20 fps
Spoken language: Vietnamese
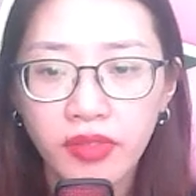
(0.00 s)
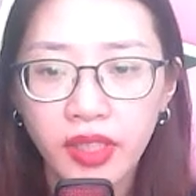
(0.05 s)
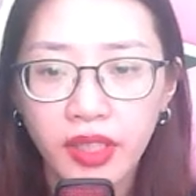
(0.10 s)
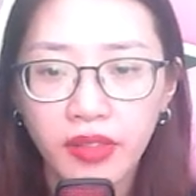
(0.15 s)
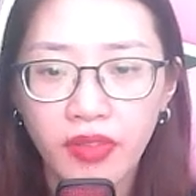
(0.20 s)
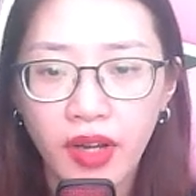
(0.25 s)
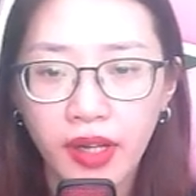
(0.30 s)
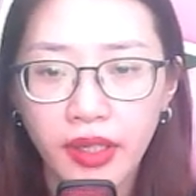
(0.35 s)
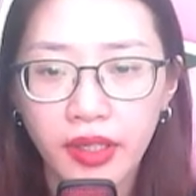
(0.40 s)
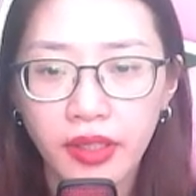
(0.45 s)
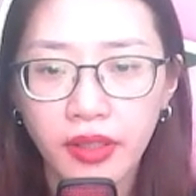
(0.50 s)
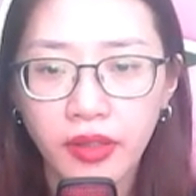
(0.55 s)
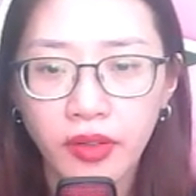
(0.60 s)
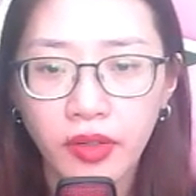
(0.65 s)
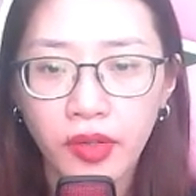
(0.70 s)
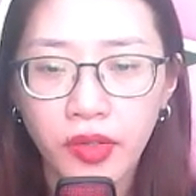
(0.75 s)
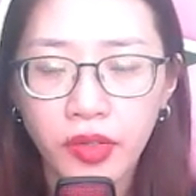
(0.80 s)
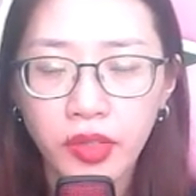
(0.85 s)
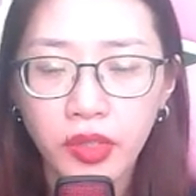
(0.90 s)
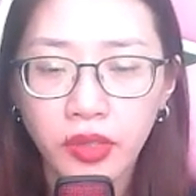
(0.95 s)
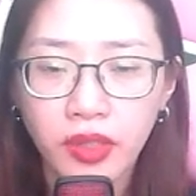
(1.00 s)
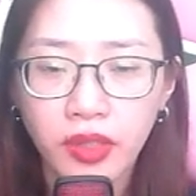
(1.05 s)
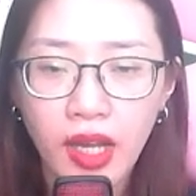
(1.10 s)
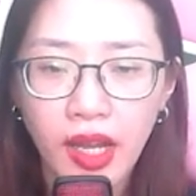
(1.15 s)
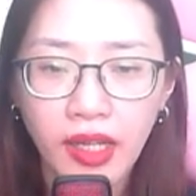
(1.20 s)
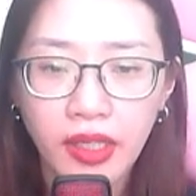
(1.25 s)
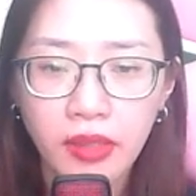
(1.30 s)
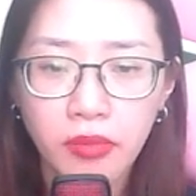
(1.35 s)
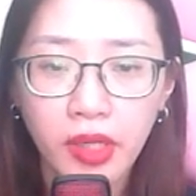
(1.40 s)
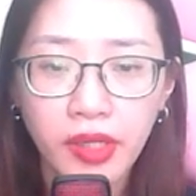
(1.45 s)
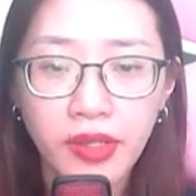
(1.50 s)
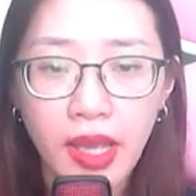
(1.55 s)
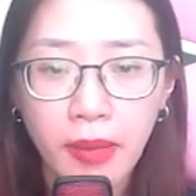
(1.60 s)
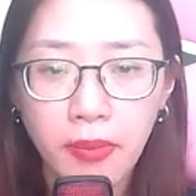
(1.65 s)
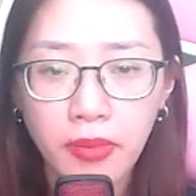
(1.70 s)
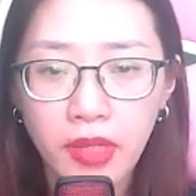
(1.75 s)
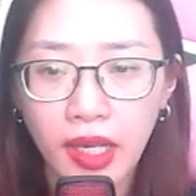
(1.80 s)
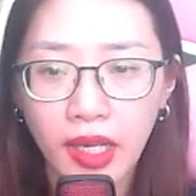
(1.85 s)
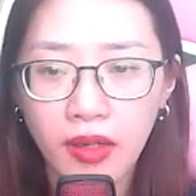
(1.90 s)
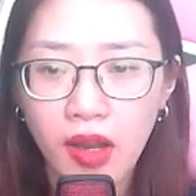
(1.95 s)
vì vậy Dương Khai mới
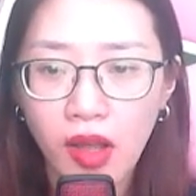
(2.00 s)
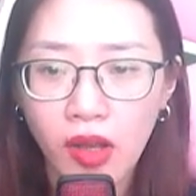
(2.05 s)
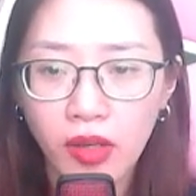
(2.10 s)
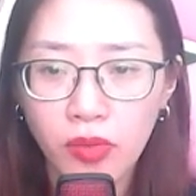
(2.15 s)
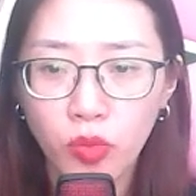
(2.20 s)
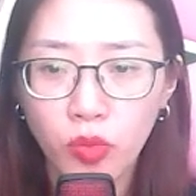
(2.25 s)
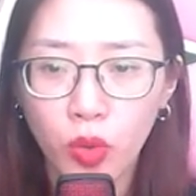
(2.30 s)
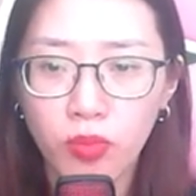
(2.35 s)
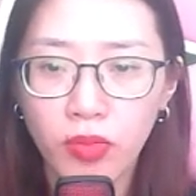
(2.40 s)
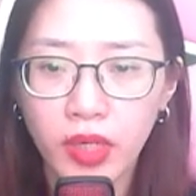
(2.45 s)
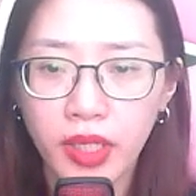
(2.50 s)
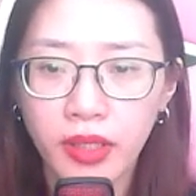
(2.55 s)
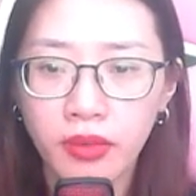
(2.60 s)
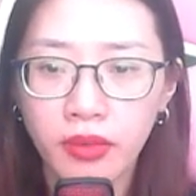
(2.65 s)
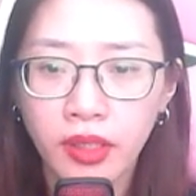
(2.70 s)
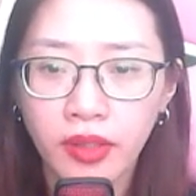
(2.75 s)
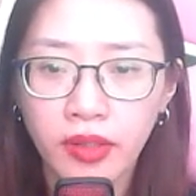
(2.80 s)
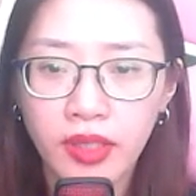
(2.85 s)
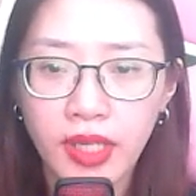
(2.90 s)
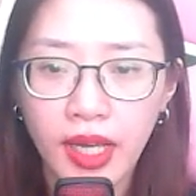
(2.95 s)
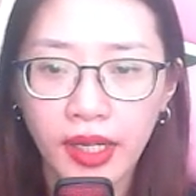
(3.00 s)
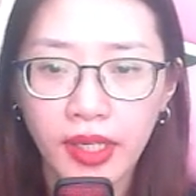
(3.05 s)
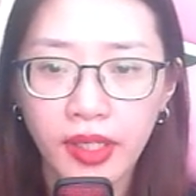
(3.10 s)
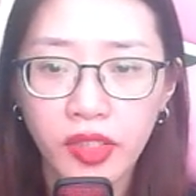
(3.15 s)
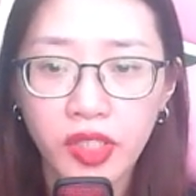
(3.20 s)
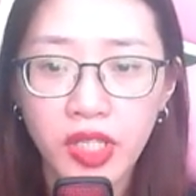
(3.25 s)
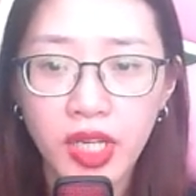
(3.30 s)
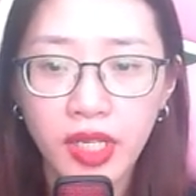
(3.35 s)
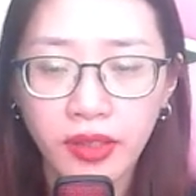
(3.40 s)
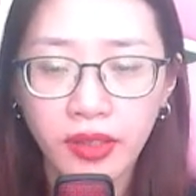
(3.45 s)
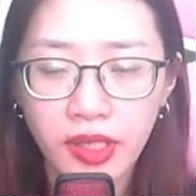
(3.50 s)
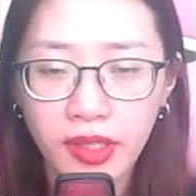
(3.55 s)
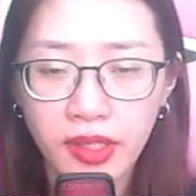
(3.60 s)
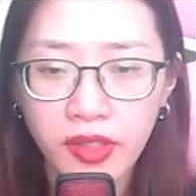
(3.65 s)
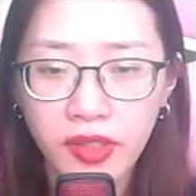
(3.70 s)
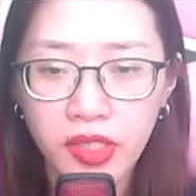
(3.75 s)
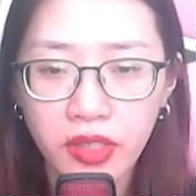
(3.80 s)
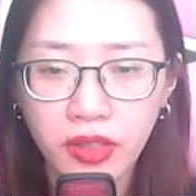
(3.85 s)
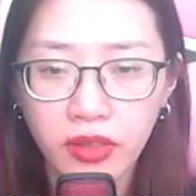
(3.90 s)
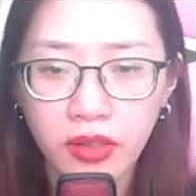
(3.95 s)
dám lẻ loi một mình chạy trên chiến
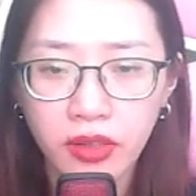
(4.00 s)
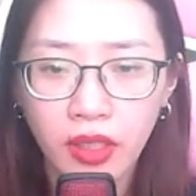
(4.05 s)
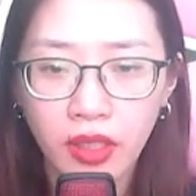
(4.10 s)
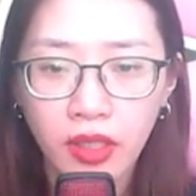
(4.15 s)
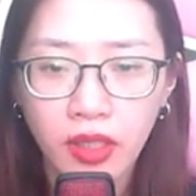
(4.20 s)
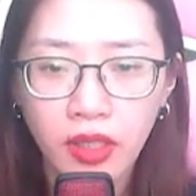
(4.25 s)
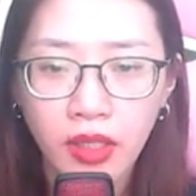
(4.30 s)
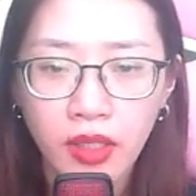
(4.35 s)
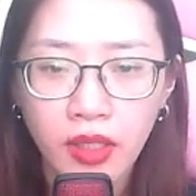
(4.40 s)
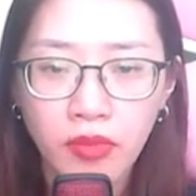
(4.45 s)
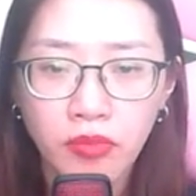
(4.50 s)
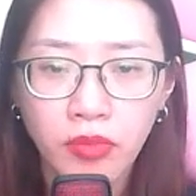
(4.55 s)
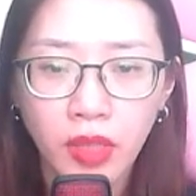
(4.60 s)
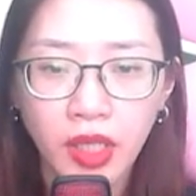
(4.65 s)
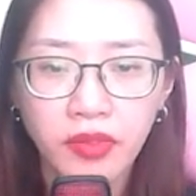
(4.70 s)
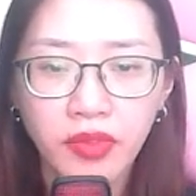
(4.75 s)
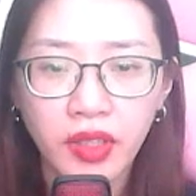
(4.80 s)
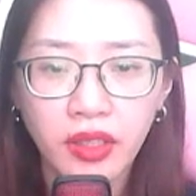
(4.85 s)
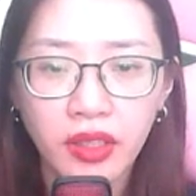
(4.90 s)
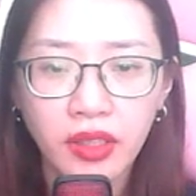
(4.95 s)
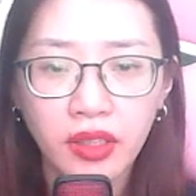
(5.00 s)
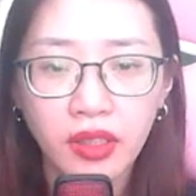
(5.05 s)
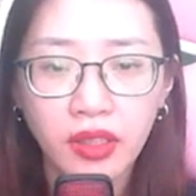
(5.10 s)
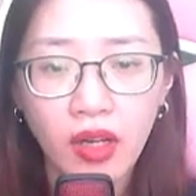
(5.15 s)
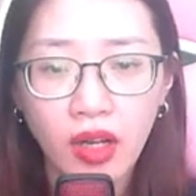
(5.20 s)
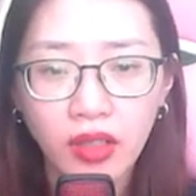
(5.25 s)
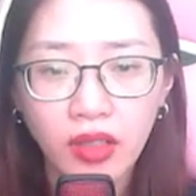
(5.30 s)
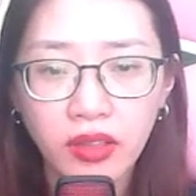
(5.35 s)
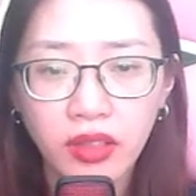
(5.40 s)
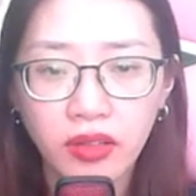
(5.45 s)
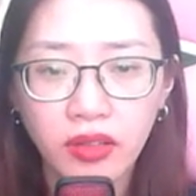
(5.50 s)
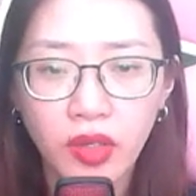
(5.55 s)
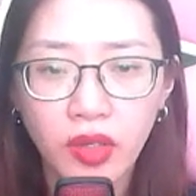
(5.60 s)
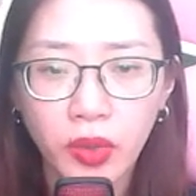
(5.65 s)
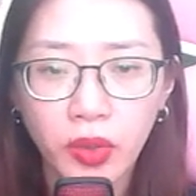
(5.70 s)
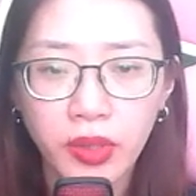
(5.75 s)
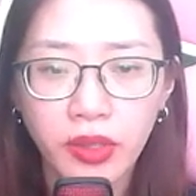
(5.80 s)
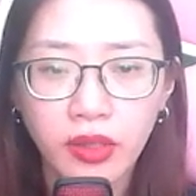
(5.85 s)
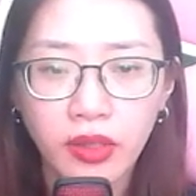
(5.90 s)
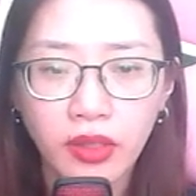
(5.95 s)
trường, bởi vì có đường
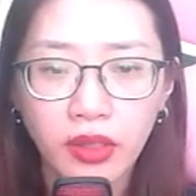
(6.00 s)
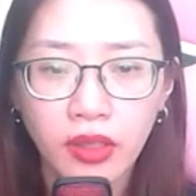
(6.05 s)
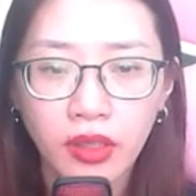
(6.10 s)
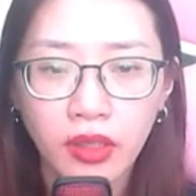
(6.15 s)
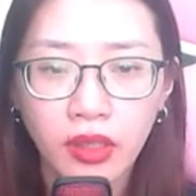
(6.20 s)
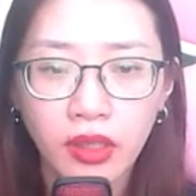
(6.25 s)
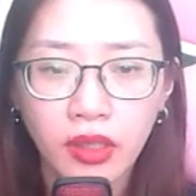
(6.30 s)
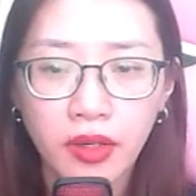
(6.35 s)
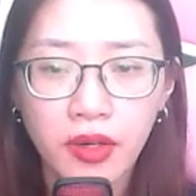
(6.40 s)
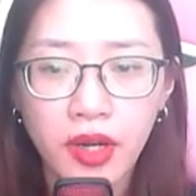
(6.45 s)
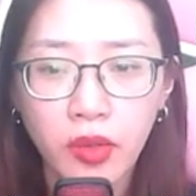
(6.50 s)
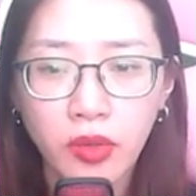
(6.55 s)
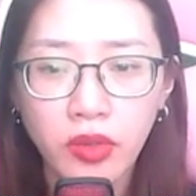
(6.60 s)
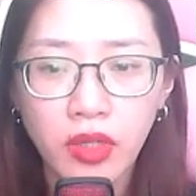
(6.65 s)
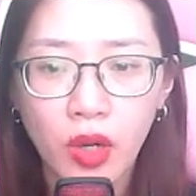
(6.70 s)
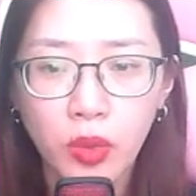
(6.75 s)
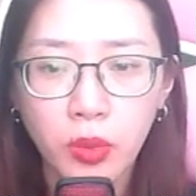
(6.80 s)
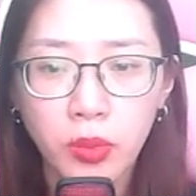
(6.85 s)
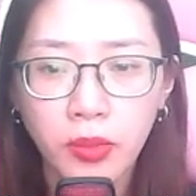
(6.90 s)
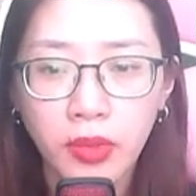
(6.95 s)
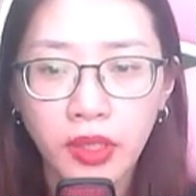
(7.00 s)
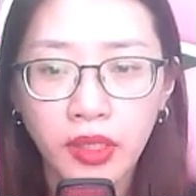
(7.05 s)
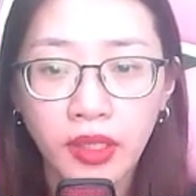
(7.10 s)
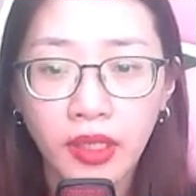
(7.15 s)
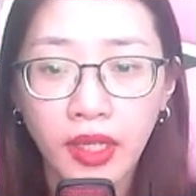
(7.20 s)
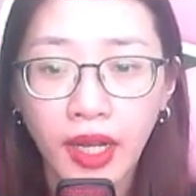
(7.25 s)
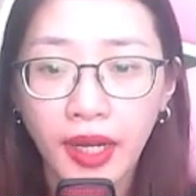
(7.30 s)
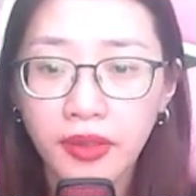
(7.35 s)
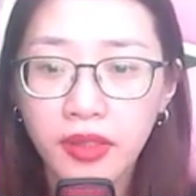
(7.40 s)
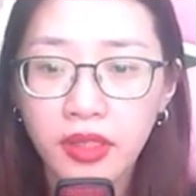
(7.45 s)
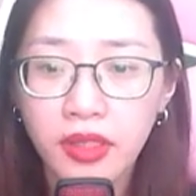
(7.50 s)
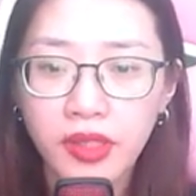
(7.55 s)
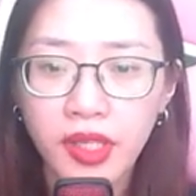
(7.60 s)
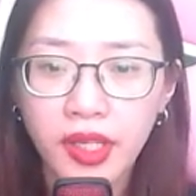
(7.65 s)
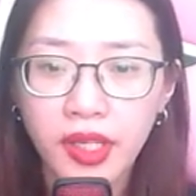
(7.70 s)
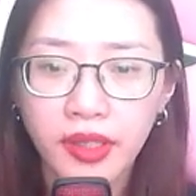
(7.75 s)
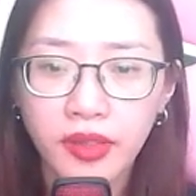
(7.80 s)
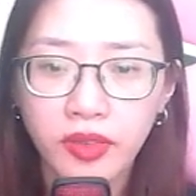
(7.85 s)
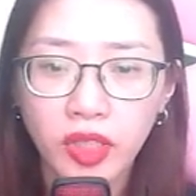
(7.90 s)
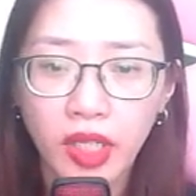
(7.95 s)
lui. Nếu không, hắn đương
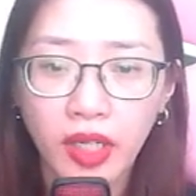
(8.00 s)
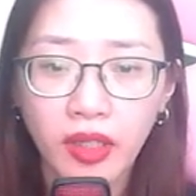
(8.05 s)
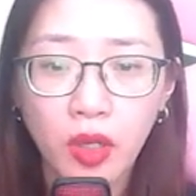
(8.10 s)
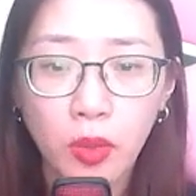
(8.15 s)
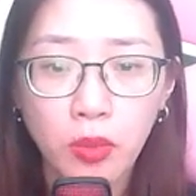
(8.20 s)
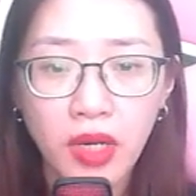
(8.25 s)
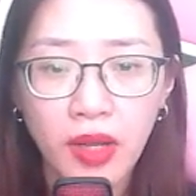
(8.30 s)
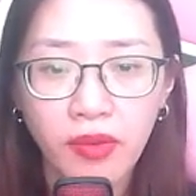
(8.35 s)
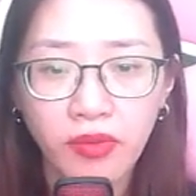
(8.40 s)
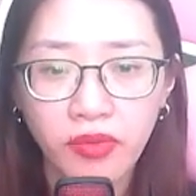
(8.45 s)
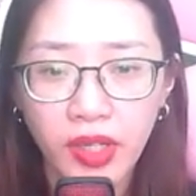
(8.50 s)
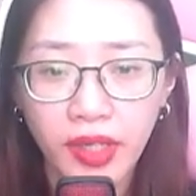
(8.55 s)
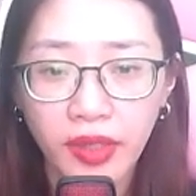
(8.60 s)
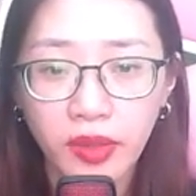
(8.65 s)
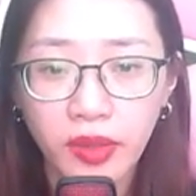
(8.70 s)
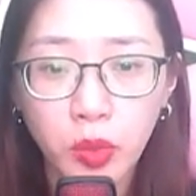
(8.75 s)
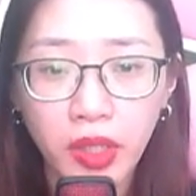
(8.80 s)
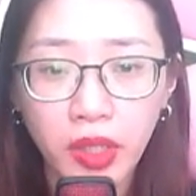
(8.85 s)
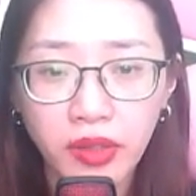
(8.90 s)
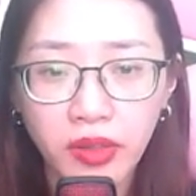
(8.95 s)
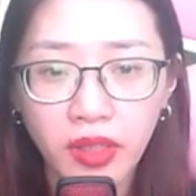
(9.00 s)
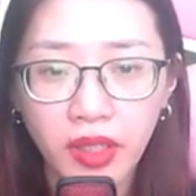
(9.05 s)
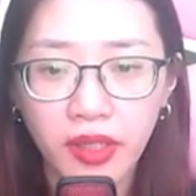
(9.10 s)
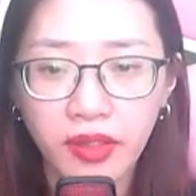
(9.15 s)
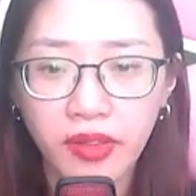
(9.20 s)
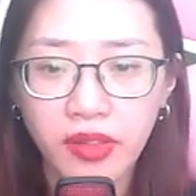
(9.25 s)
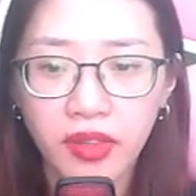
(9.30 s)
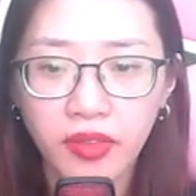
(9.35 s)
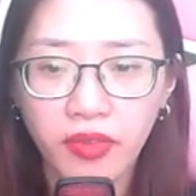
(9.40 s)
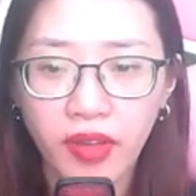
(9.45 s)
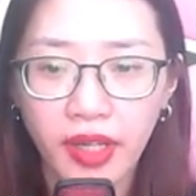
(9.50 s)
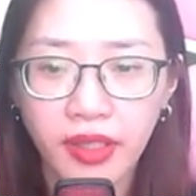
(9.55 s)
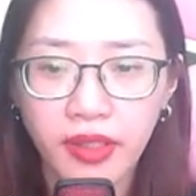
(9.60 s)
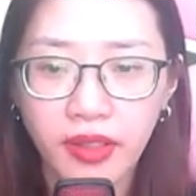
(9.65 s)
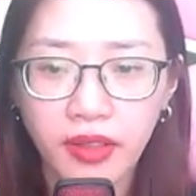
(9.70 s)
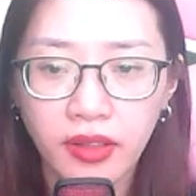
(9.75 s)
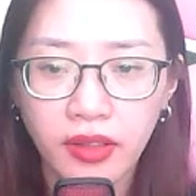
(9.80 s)
nhiên sẽ không làm việc tùy tiện như vậy.